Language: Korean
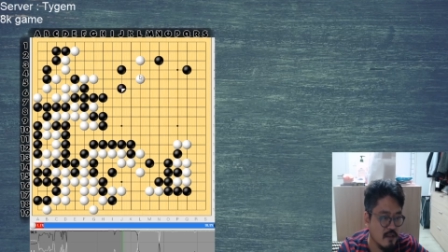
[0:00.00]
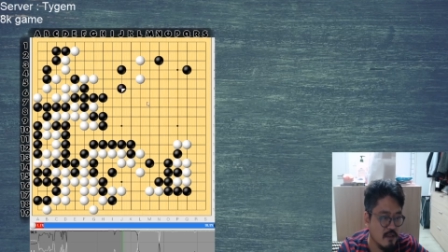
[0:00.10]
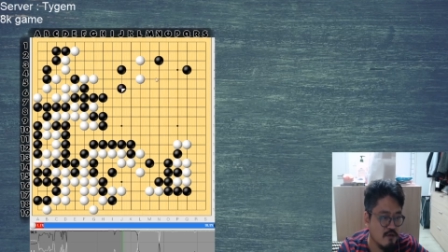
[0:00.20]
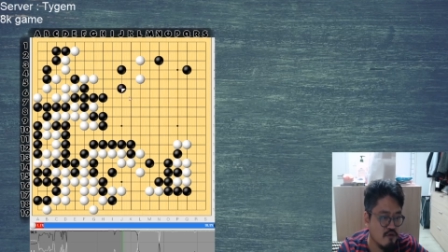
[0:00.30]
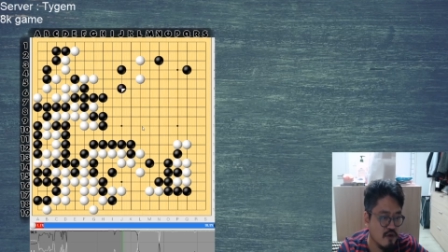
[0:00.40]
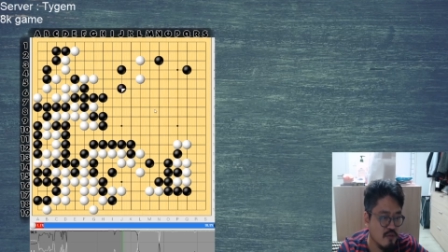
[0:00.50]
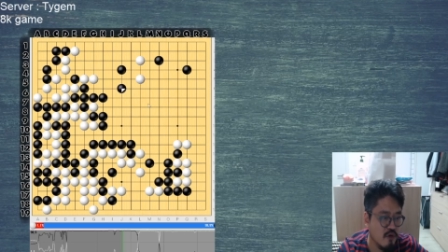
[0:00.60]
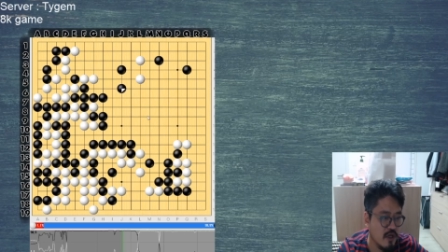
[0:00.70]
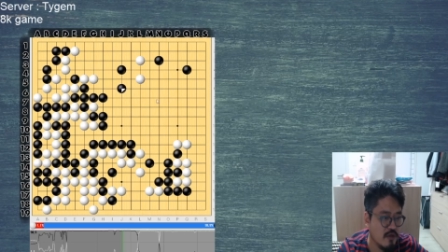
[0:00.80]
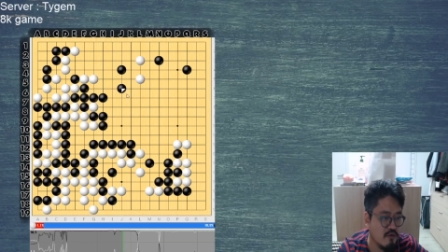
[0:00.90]
이쪽이
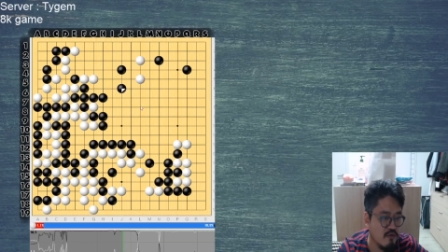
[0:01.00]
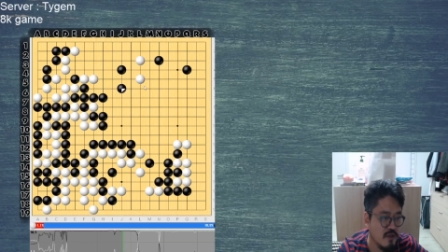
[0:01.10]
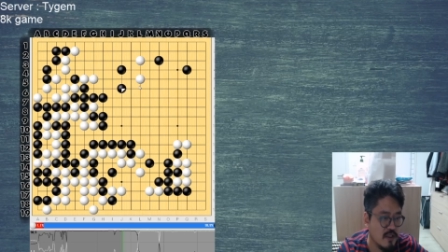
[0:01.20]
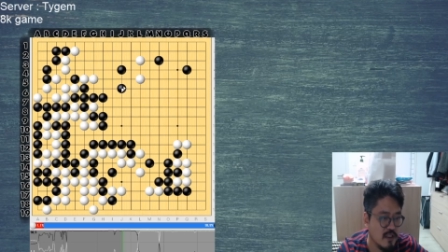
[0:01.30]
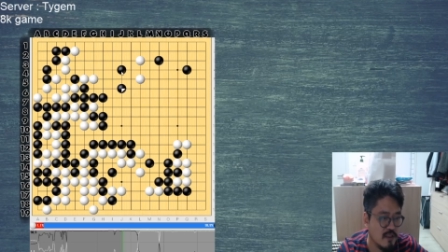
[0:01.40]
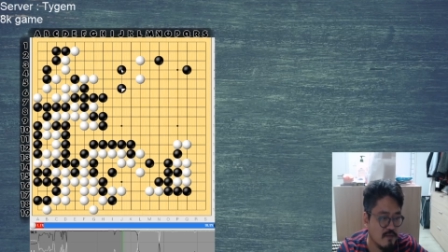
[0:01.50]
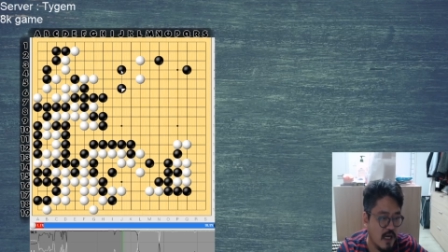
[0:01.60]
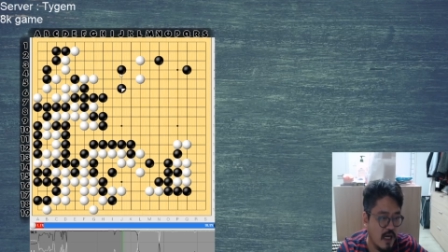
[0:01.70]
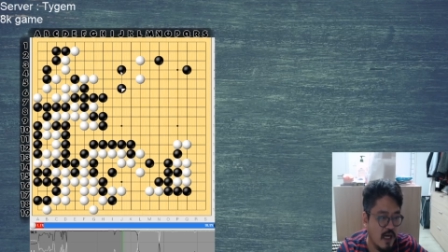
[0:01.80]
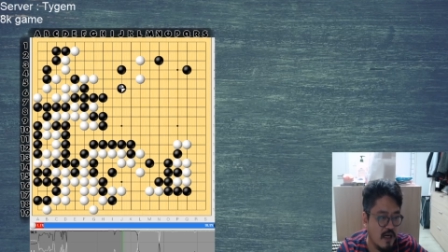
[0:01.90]
모양이 좋은데 지금
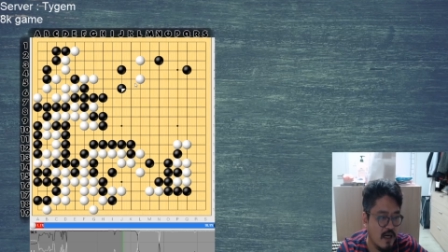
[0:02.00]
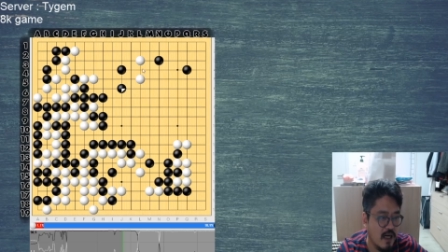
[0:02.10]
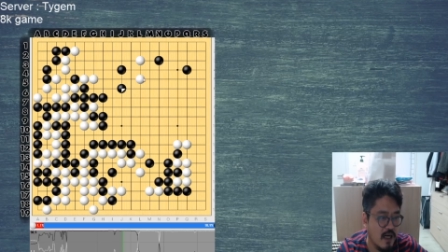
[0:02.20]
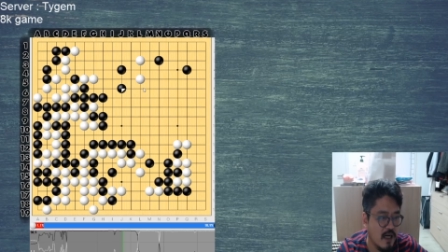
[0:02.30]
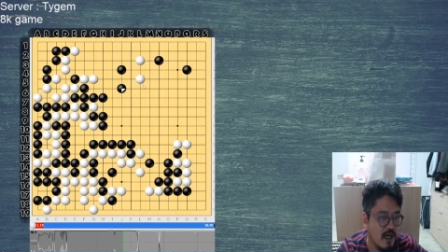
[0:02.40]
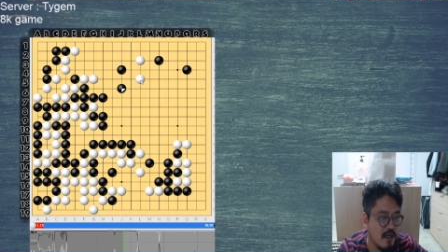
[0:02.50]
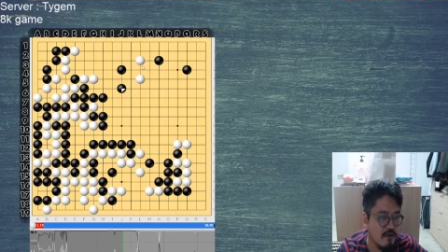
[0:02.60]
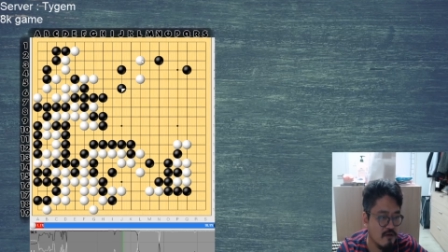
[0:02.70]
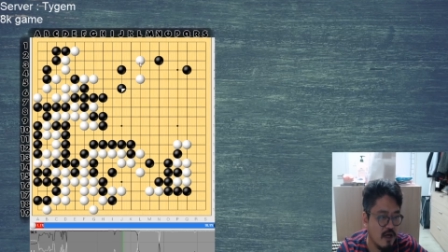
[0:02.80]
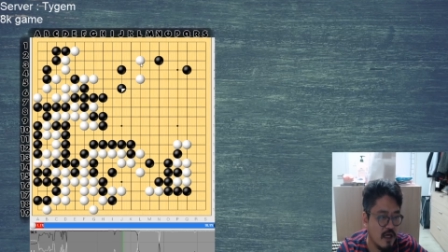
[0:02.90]
다
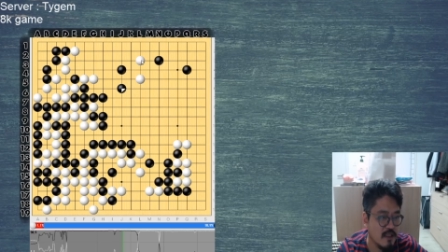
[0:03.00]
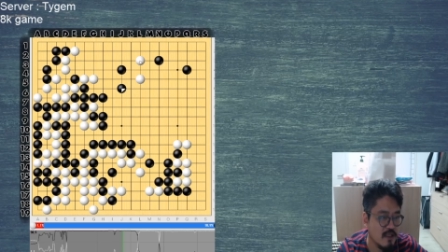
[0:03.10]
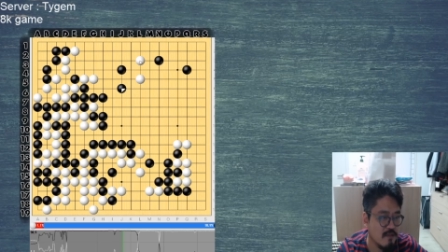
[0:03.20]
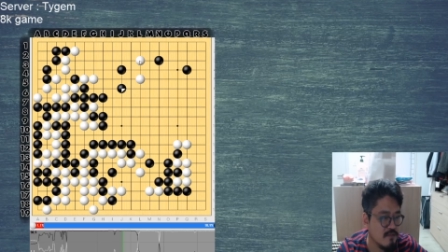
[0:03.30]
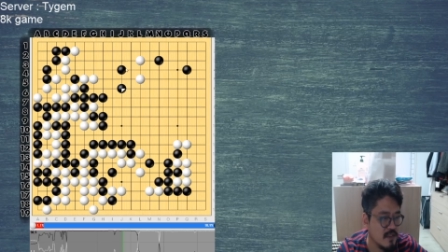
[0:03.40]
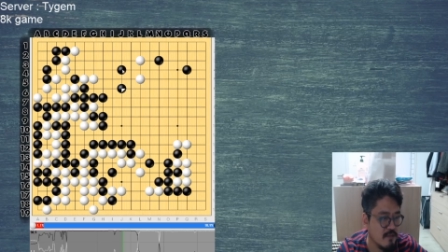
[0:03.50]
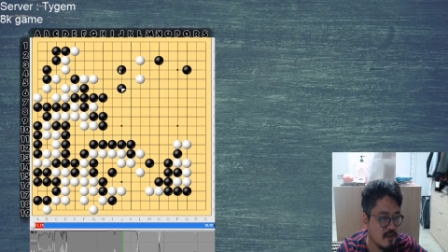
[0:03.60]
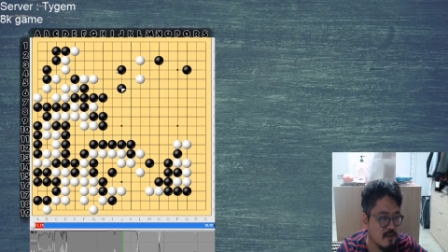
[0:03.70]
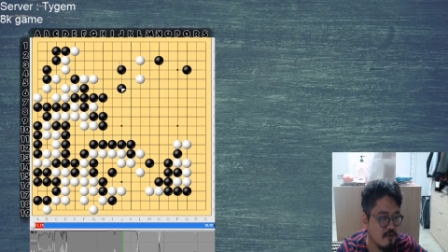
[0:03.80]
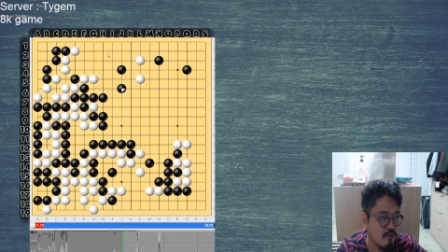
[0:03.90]
요거 한 점
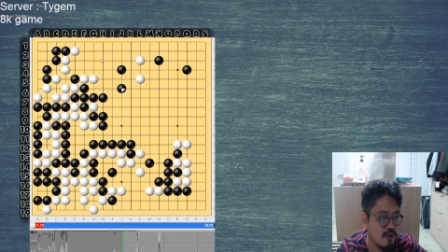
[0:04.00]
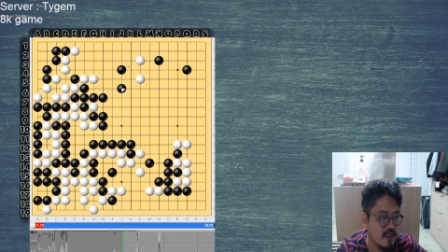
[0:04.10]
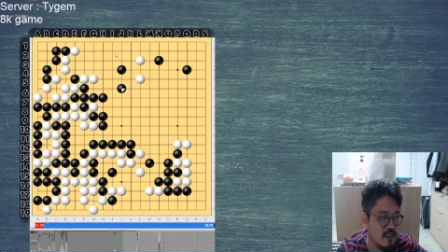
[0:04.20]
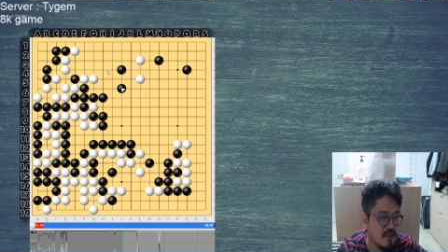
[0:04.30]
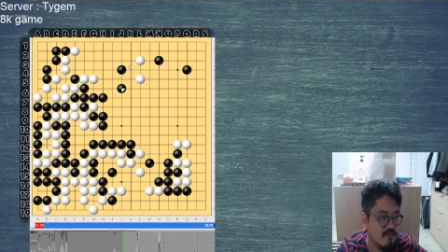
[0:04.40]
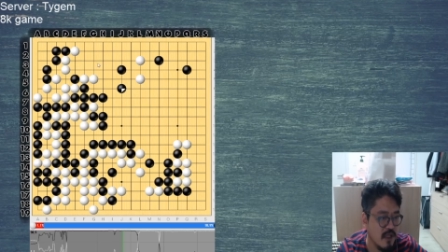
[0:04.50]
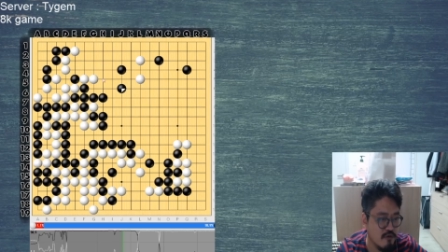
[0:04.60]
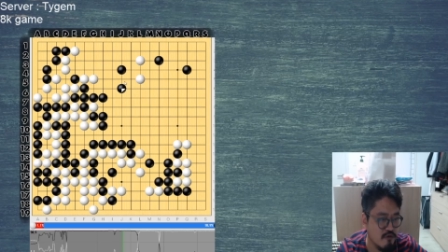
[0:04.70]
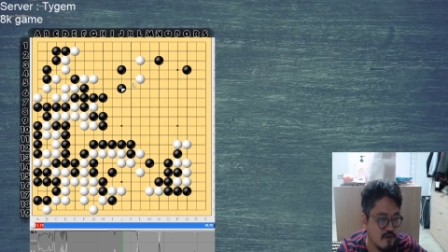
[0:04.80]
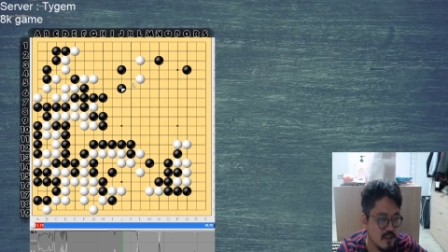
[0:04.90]
잡는 여기 집
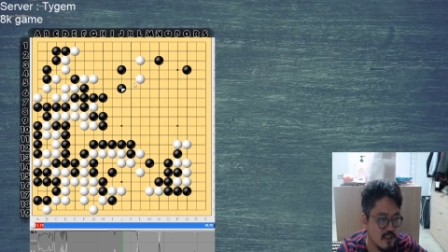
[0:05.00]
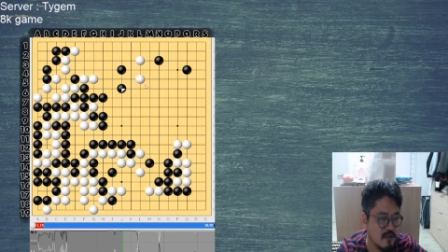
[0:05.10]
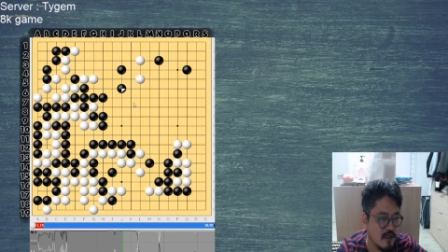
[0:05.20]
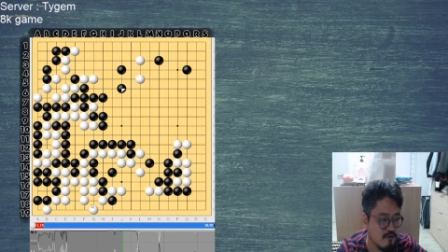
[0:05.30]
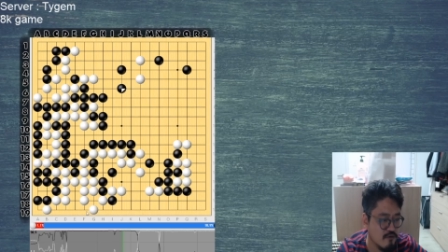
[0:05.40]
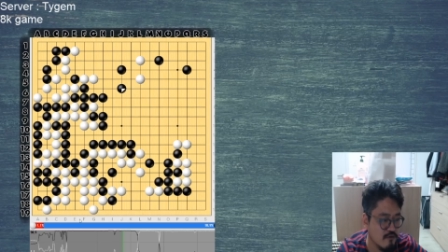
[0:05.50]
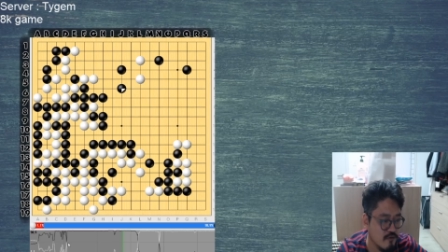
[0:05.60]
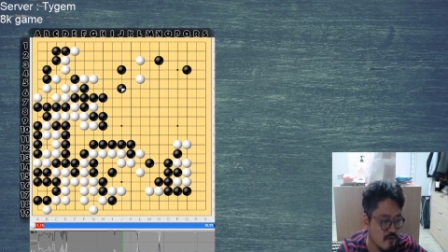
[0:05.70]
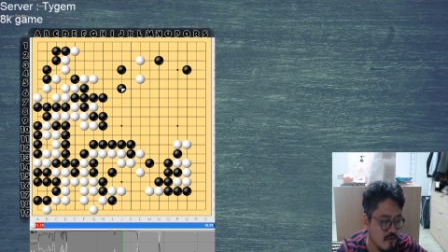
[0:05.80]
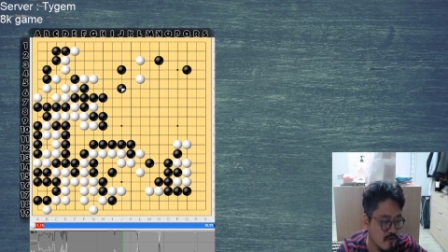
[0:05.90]
내주는 거 싫어가지고